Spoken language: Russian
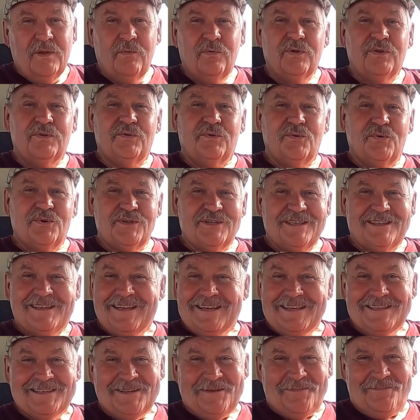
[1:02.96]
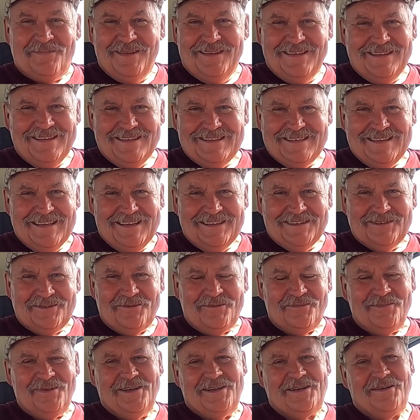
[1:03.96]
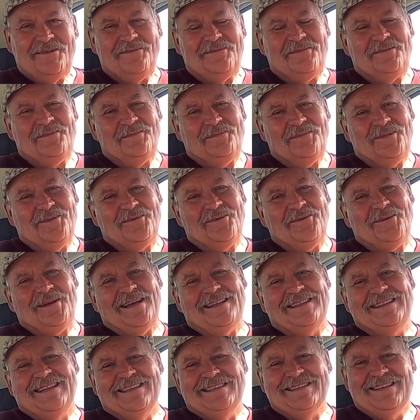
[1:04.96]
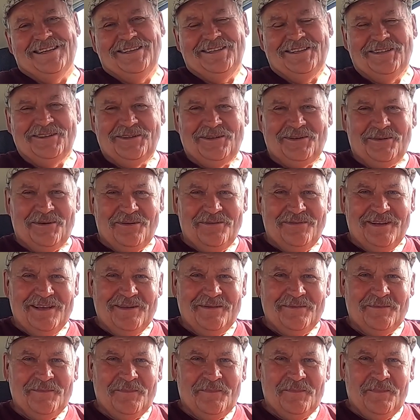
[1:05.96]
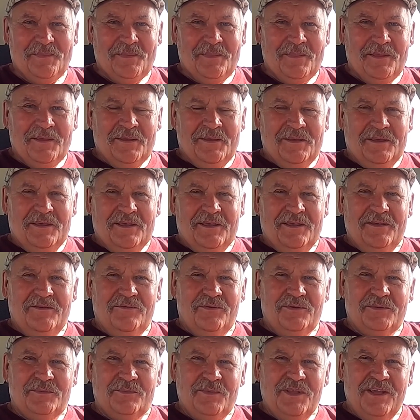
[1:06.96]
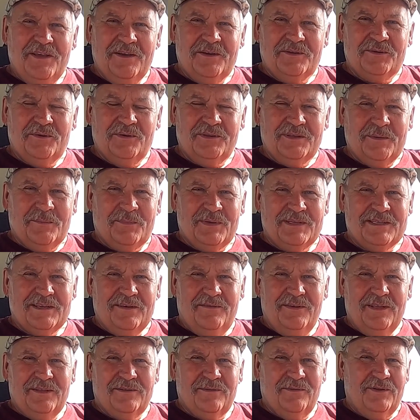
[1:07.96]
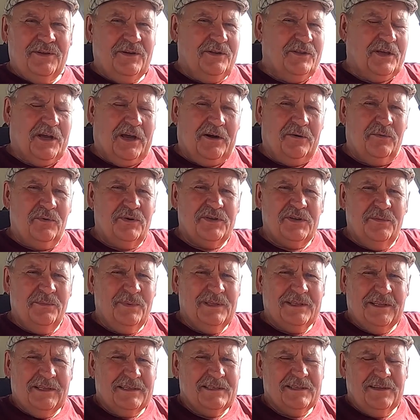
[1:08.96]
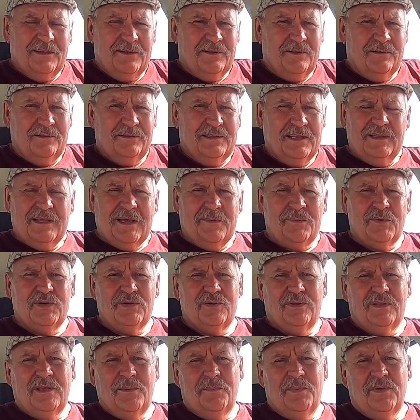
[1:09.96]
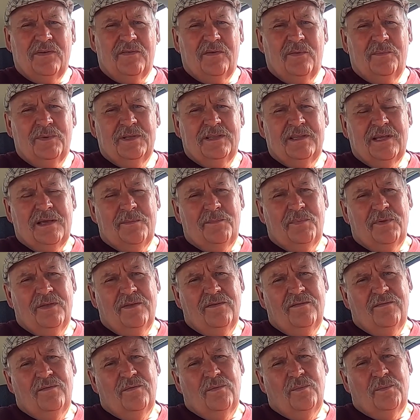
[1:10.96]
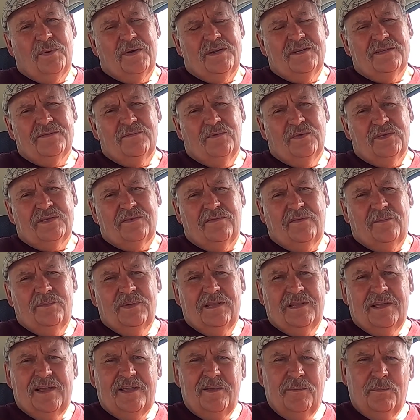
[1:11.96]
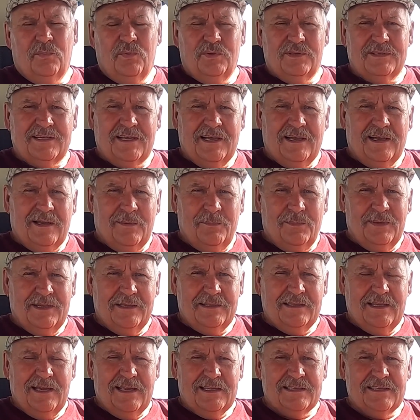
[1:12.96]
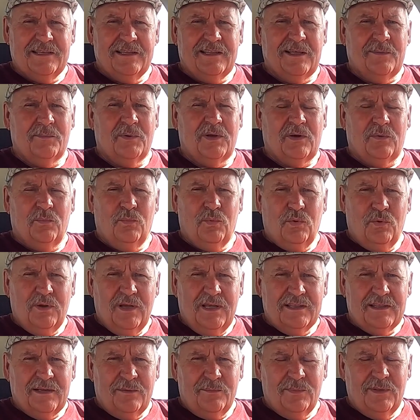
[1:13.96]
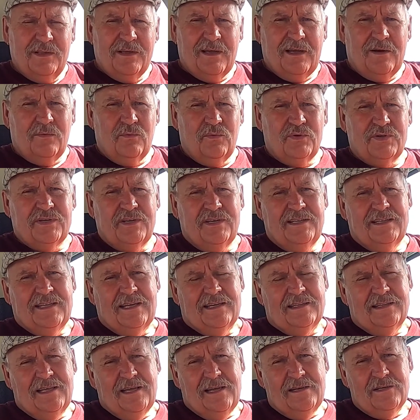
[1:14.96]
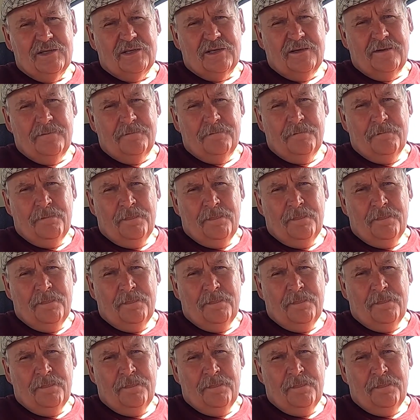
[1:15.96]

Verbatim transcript: Он тоже 350 кубиков, но одноцилиндровый. И вот мне кто-то посоветовал, говорит, хороший мотоцикл. Там еще на первом этапе его производства была японская комплектация, там карбюратор был хороший и так дальше.